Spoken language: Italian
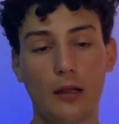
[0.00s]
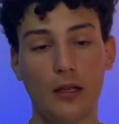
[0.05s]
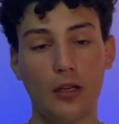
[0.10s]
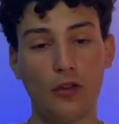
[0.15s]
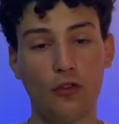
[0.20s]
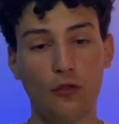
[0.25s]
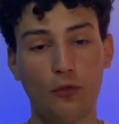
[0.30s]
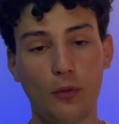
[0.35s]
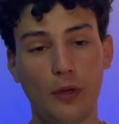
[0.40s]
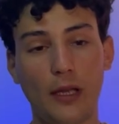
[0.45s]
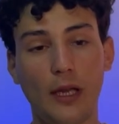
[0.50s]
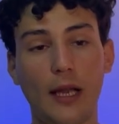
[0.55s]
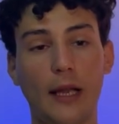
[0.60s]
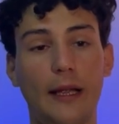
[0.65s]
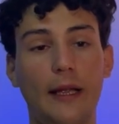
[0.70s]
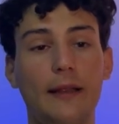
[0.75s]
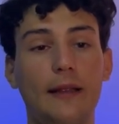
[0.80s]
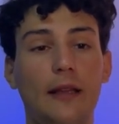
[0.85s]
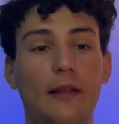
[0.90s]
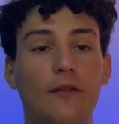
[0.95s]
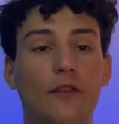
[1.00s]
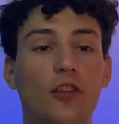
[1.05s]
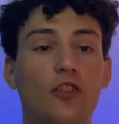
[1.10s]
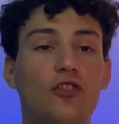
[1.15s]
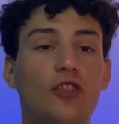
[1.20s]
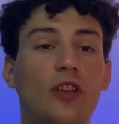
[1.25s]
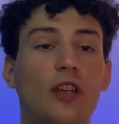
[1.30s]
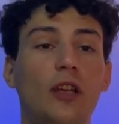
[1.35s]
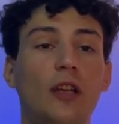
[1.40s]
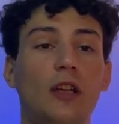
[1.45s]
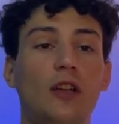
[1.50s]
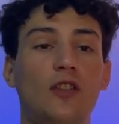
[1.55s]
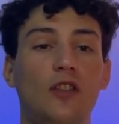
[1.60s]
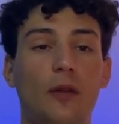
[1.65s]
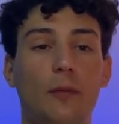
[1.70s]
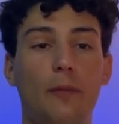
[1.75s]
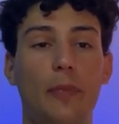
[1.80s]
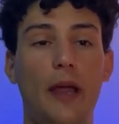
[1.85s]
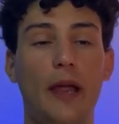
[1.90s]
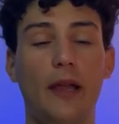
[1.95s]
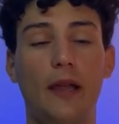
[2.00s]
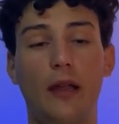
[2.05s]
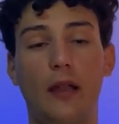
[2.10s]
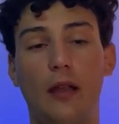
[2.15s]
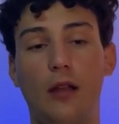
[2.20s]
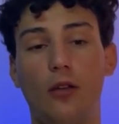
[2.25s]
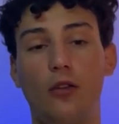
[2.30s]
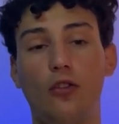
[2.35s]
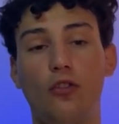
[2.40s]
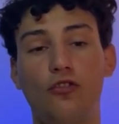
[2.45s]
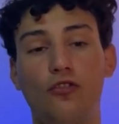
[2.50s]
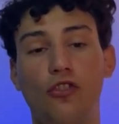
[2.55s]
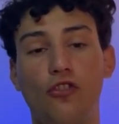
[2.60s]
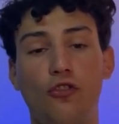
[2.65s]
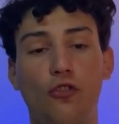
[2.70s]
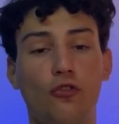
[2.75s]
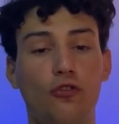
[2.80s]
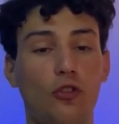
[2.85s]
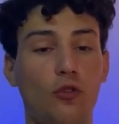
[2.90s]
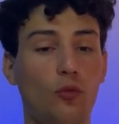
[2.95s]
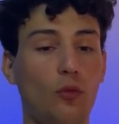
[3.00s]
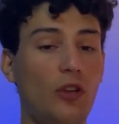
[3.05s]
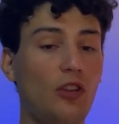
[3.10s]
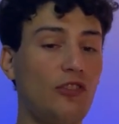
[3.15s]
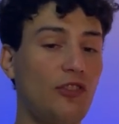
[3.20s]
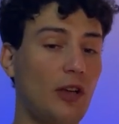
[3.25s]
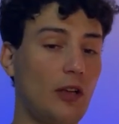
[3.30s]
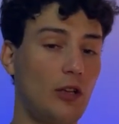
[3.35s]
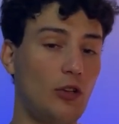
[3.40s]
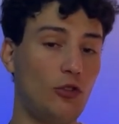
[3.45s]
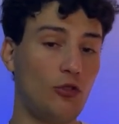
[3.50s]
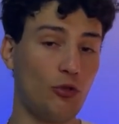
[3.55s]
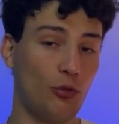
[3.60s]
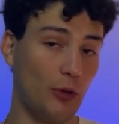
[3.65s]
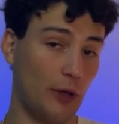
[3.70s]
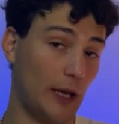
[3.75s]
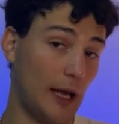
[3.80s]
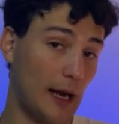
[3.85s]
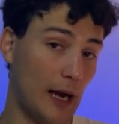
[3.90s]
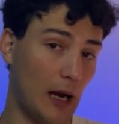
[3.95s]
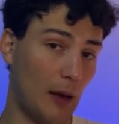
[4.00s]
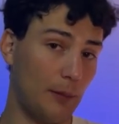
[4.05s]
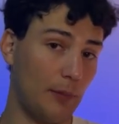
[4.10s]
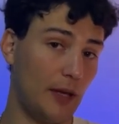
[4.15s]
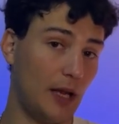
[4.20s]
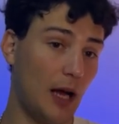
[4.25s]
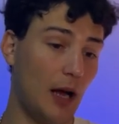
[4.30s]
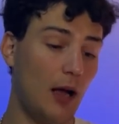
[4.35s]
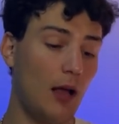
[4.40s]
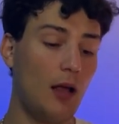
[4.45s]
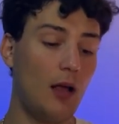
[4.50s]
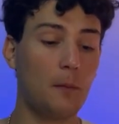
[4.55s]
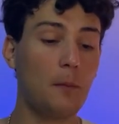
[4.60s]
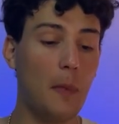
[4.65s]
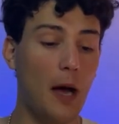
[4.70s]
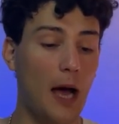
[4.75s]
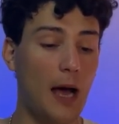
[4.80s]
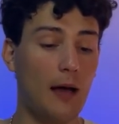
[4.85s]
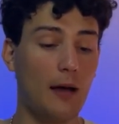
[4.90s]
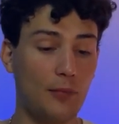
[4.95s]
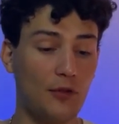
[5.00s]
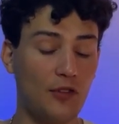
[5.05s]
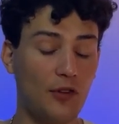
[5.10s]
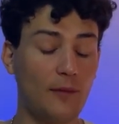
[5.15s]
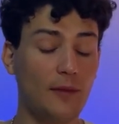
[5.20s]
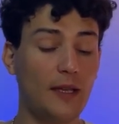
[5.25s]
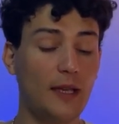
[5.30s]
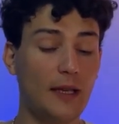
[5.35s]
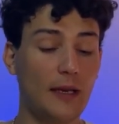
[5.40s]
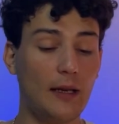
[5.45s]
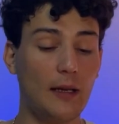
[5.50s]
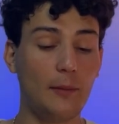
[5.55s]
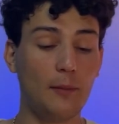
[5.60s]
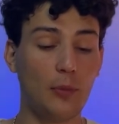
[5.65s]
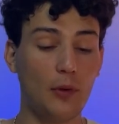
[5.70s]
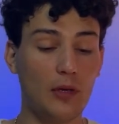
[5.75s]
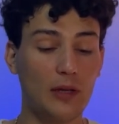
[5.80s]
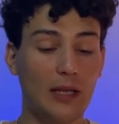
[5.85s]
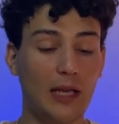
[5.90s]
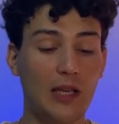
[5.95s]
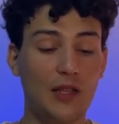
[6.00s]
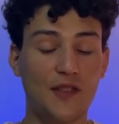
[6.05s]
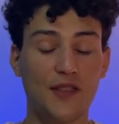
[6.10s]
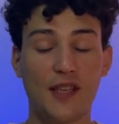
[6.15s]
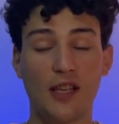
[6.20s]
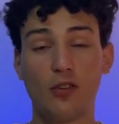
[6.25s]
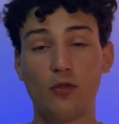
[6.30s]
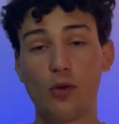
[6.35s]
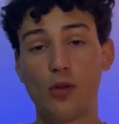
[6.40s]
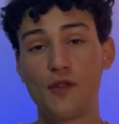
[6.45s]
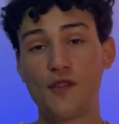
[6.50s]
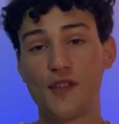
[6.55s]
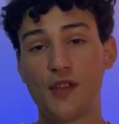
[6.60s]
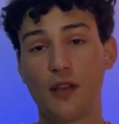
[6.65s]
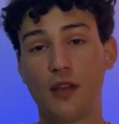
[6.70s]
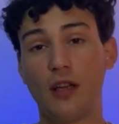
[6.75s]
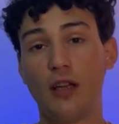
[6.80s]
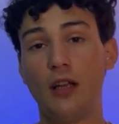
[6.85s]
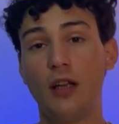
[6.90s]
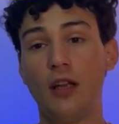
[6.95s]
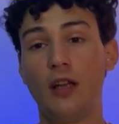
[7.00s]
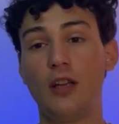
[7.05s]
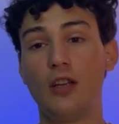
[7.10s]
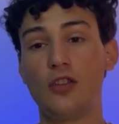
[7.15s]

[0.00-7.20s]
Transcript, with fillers: L'insulina lenta invece, sebbene non si sostituisca all'insulina rapida, ma possiamo vedere l'importanza della sua azione,